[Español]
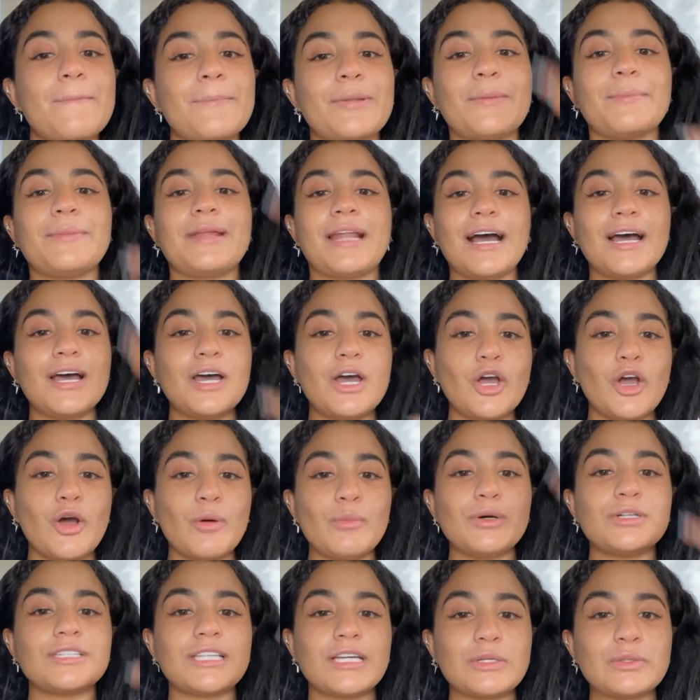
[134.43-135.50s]
Pero mira,
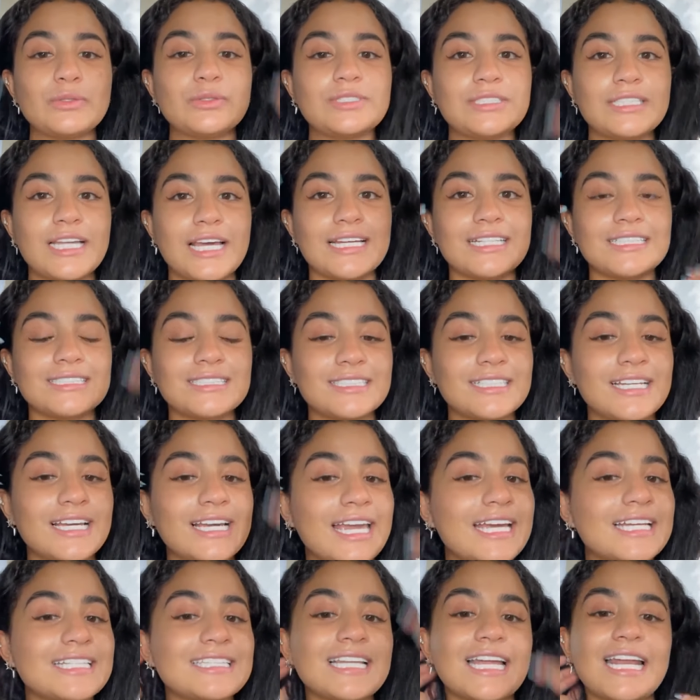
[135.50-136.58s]
¿cómo están ustedes?
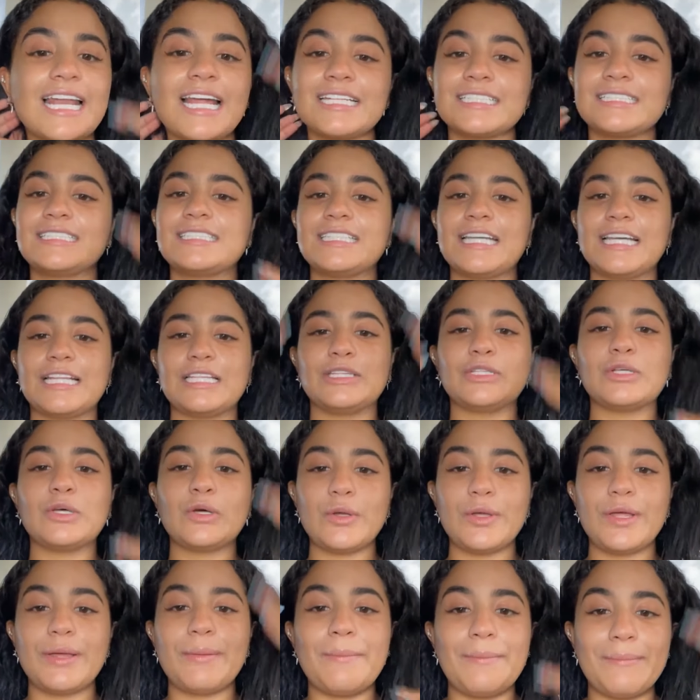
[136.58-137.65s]
¿Qué están
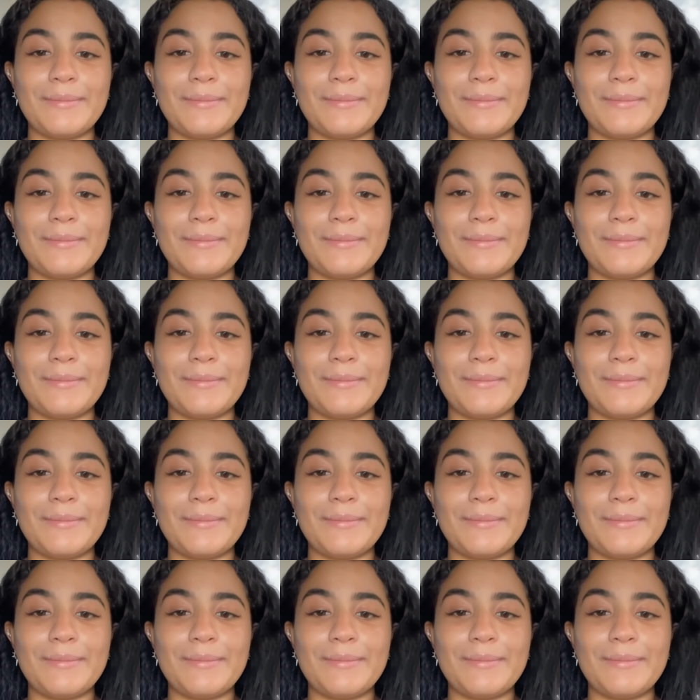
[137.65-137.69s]
haciendo?